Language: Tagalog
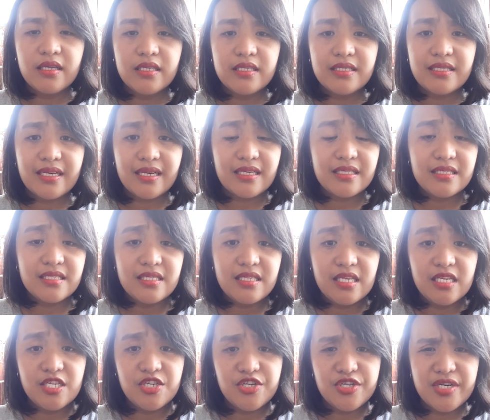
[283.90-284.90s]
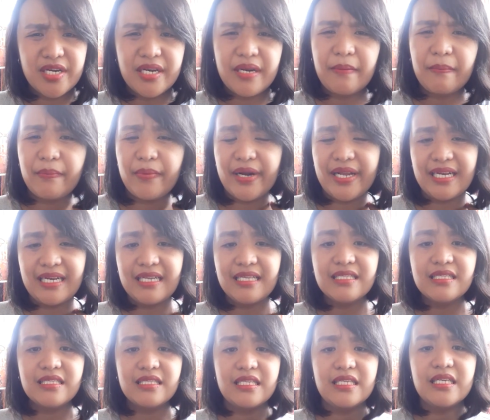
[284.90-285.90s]
second stage na ng
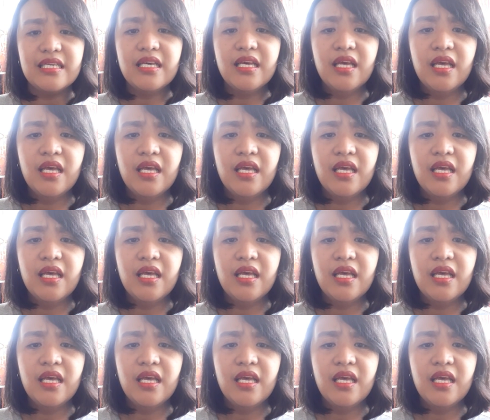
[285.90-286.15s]
pregnancy,